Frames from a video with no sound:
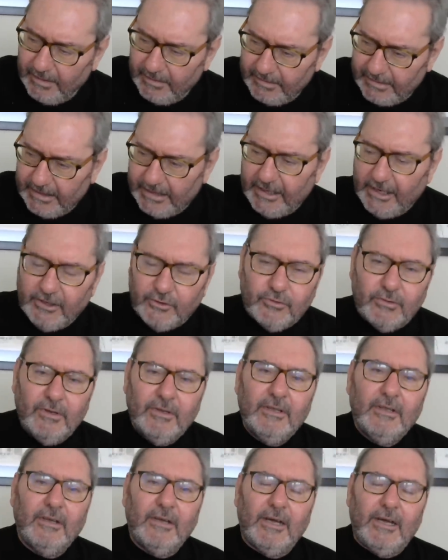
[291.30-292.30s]
gerek
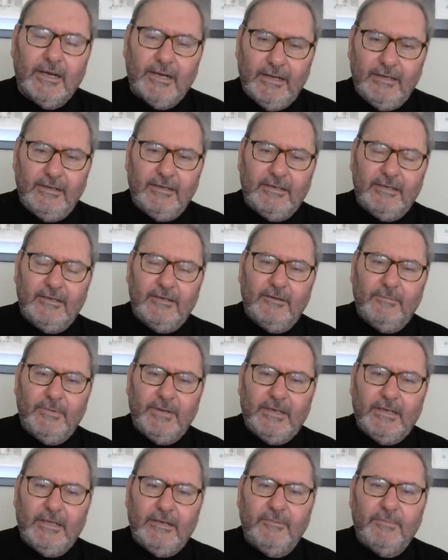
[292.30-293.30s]
Aralık
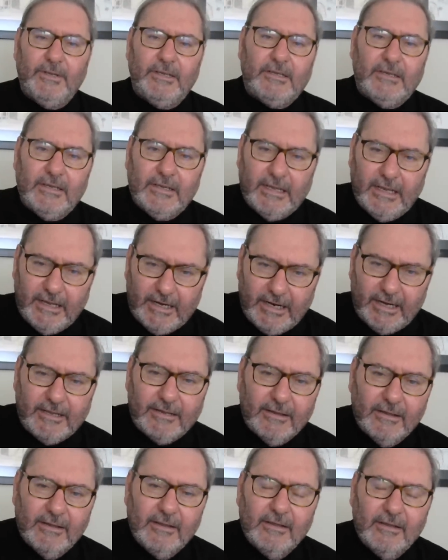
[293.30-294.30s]
2022
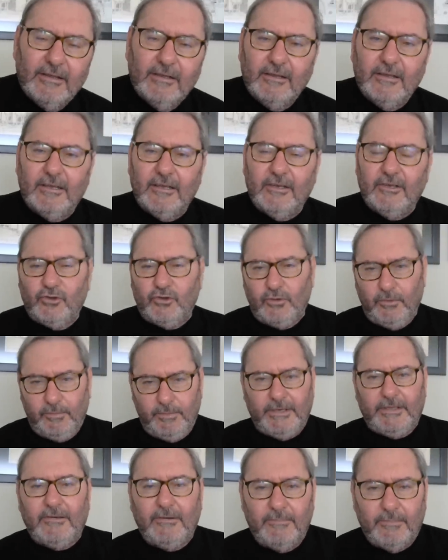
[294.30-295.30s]
gerek e,
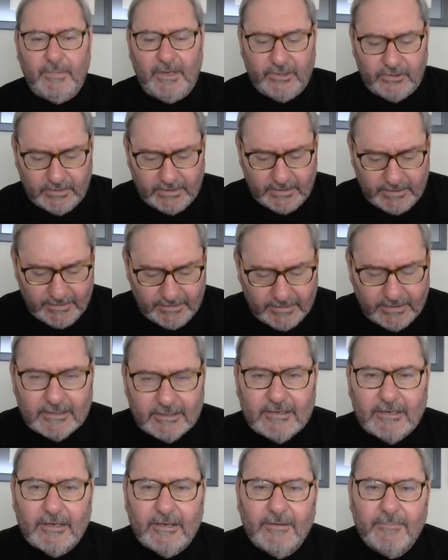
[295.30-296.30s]
Şubat'ın
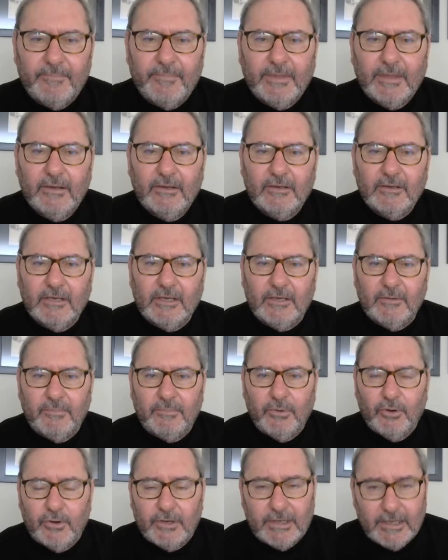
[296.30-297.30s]
başlarındaki
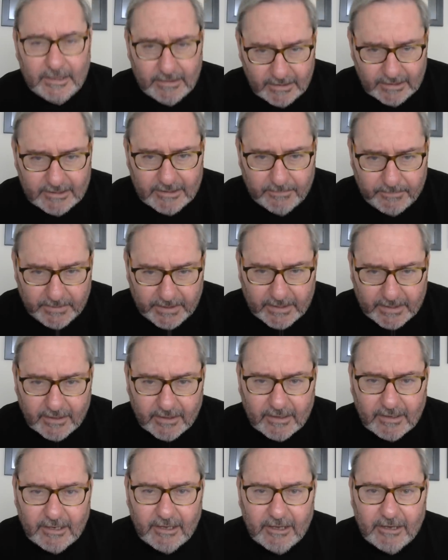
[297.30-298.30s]
e, bölgedeki
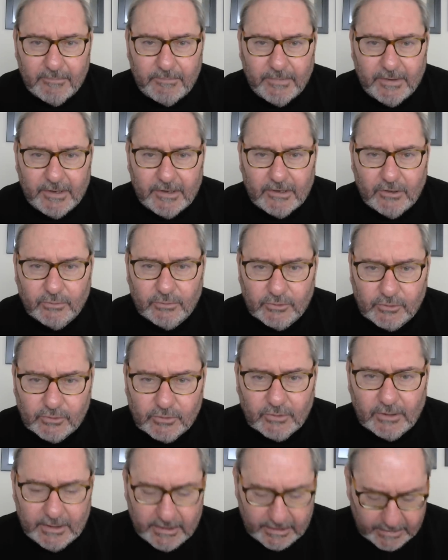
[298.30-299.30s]
PKK-YPG
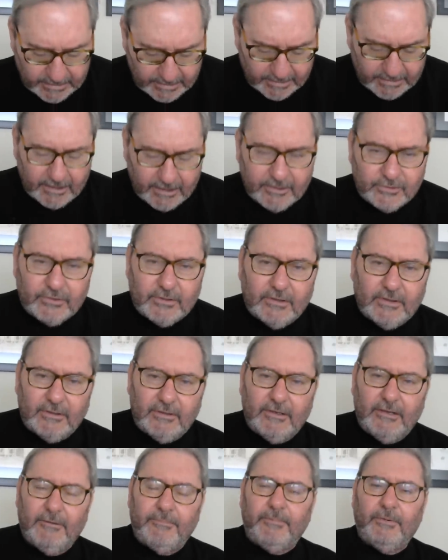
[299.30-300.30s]
unsurlarına karşı
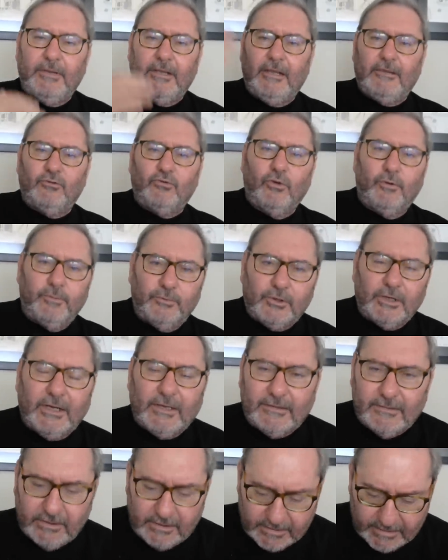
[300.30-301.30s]
yapılan topçu
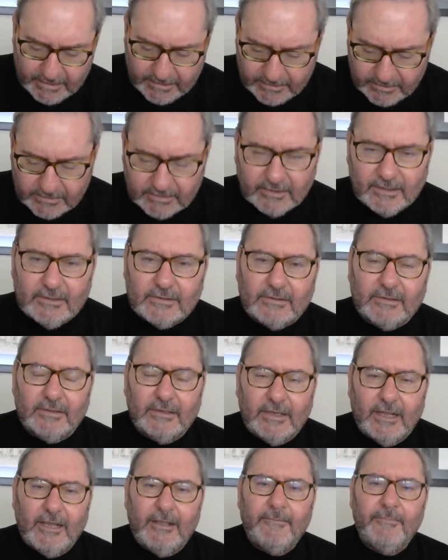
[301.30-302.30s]
atışları
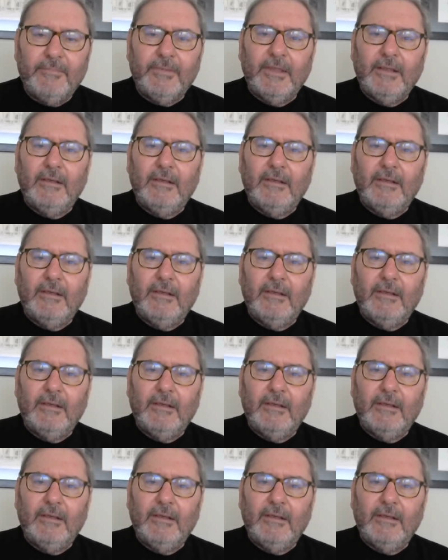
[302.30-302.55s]
sırasında